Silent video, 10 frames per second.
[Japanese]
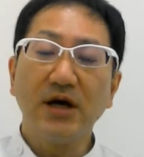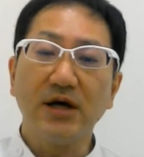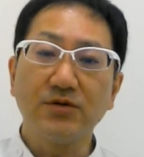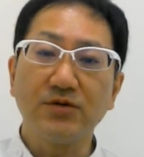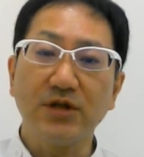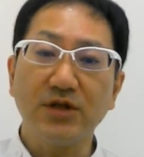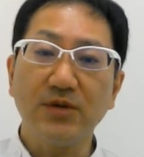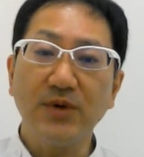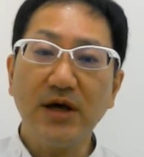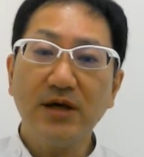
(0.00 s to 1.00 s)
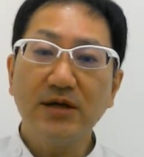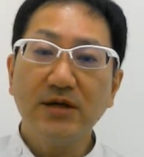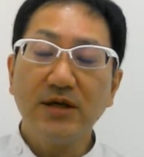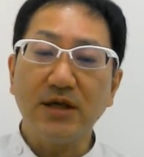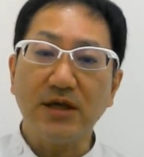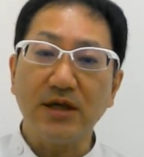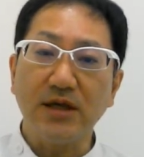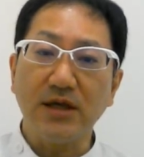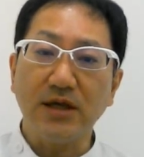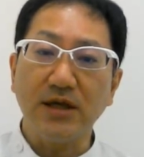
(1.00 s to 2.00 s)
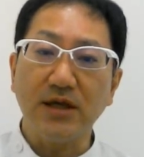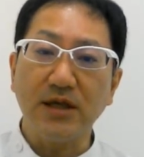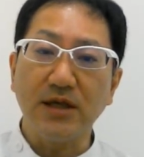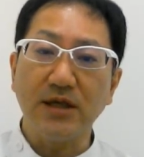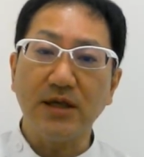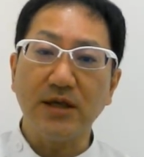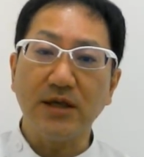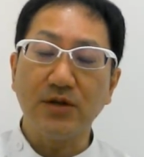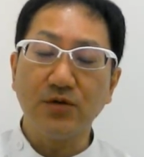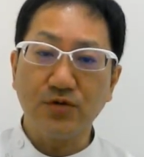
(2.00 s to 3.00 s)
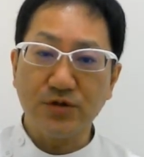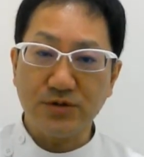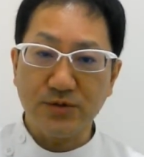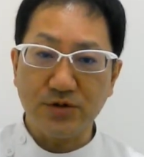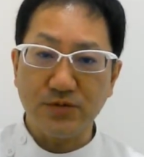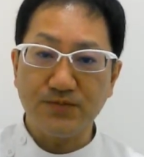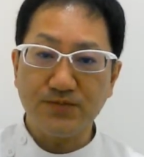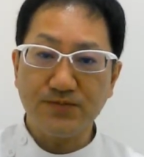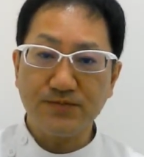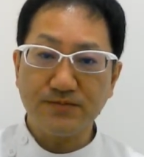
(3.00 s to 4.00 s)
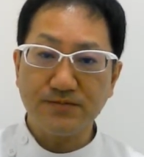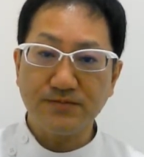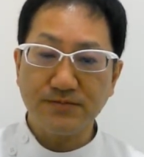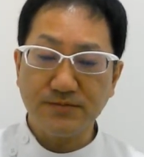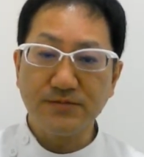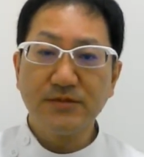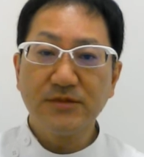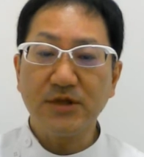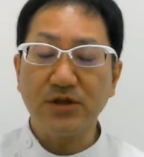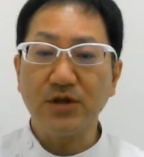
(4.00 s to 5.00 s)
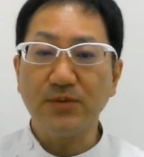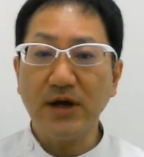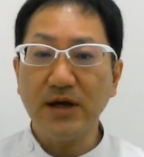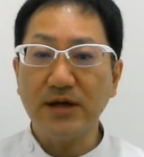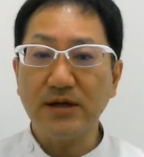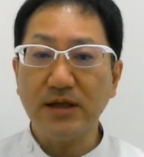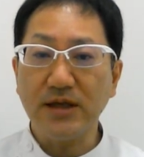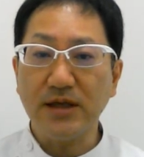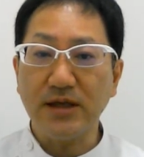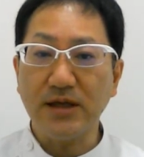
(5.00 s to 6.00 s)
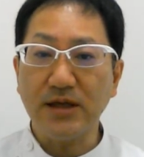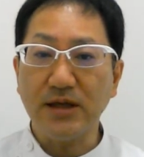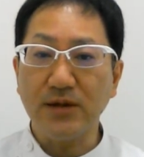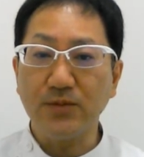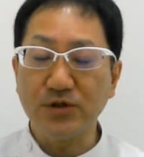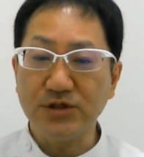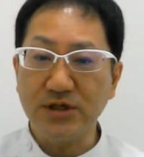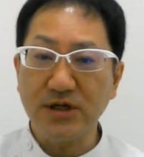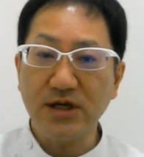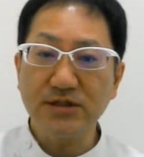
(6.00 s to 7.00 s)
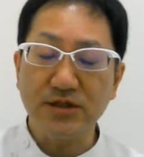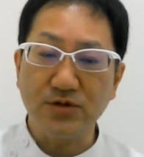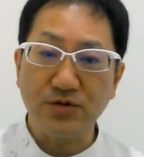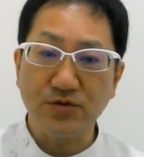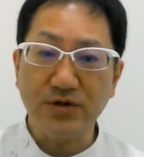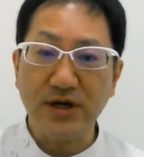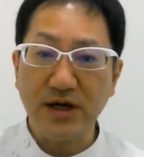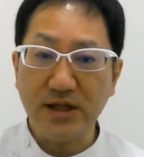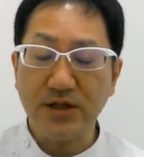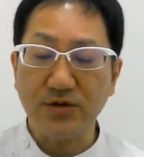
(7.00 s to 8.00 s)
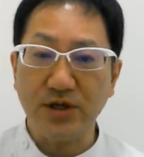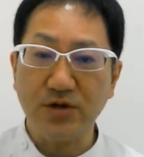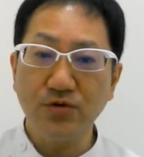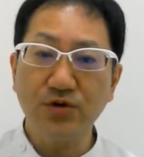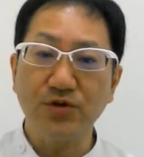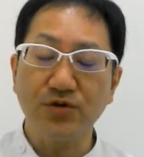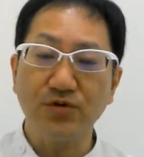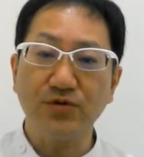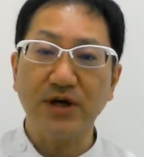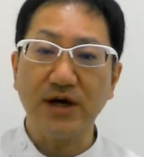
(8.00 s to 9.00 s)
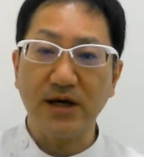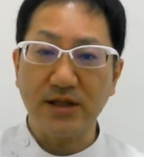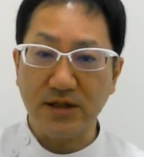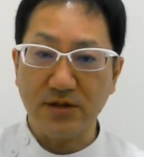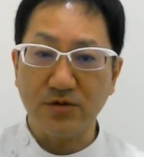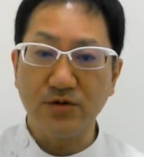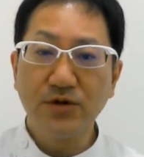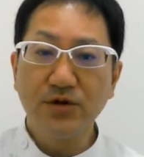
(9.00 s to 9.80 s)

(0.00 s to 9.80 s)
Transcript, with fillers: あの、例えば、えー、どこにしましょう。うん、例えば、えー、もう新幹線乗ってこなあかんねんとか、飛行機乗ってこなあかんねんと。